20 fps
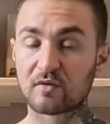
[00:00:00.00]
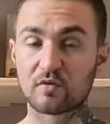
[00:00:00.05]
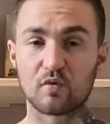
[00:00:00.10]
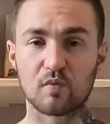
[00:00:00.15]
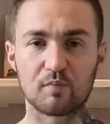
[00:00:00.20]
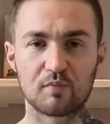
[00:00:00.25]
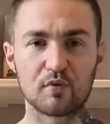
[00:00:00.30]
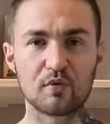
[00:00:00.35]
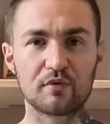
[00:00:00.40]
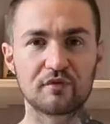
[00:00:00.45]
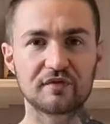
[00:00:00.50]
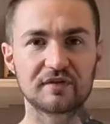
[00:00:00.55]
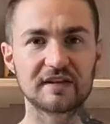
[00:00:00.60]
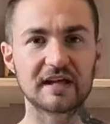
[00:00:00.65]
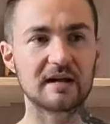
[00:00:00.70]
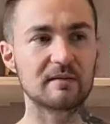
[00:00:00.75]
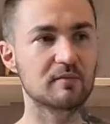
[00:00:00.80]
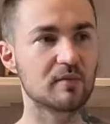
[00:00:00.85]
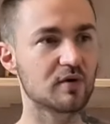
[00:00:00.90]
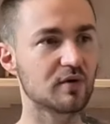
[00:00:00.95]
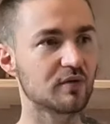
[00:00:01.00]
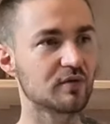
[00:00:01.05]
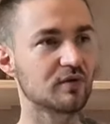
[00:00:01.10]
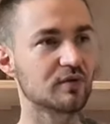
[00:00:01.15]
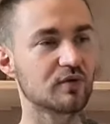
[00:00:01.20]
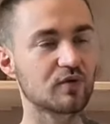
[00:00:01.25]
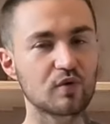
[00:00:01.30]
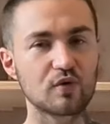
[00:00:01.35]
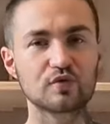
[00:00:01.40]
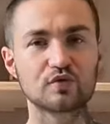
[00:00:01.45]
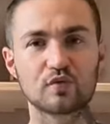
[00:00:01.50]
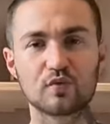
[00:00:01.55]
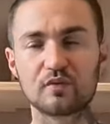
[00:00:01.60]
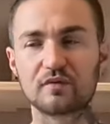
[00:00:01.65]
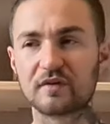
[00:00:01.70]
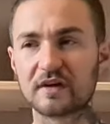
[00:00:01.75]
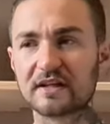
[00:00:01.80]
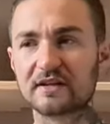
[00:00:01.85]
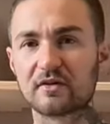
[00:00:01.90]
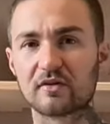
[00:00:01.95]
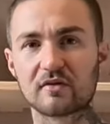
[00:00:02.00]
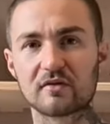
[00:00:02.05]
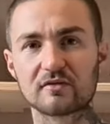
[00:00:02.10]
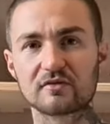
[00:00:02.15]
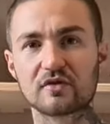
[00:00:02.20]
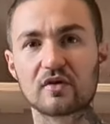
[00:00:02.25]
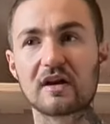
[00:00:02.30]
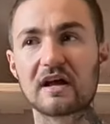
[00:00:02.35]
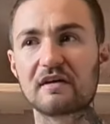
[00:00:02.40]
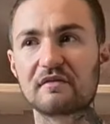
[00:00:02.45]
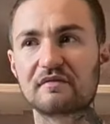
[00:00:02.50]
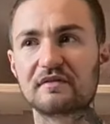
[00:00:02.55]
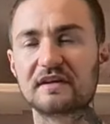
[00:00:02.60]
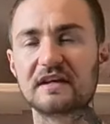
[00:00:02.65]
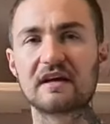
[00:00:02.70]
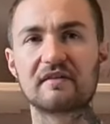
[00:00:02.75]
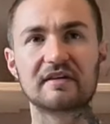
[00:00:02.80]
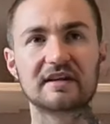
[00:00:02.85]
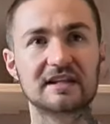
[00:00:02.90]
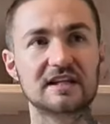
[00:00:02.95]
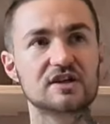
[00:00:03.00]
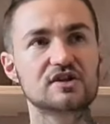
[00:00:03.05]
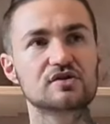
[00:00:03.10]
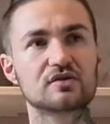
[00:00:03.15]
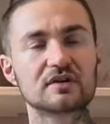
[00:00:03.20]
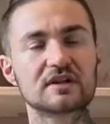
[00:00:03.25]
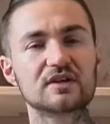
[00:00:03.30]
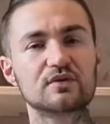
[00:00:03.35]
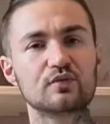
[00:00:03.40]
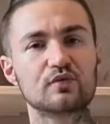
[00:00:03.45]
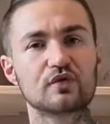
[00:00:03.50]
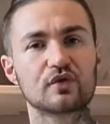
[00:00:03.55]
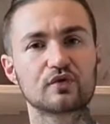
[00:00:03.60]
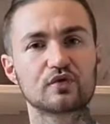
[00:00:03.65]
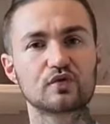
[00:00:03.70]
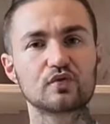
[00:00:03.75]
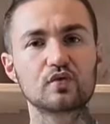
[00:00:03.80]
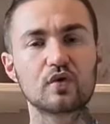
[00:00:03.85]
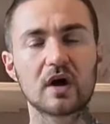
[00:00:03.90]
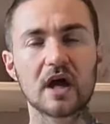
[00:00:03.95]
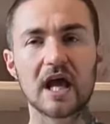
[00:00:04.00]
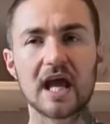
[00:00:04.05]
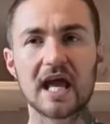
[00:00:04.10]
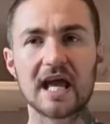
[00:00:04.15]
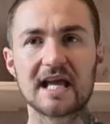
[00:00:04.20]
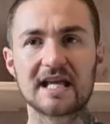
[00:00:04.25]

qu'on peut finalement retrouver dans, dans, la vie avec des gens qui nous entourent.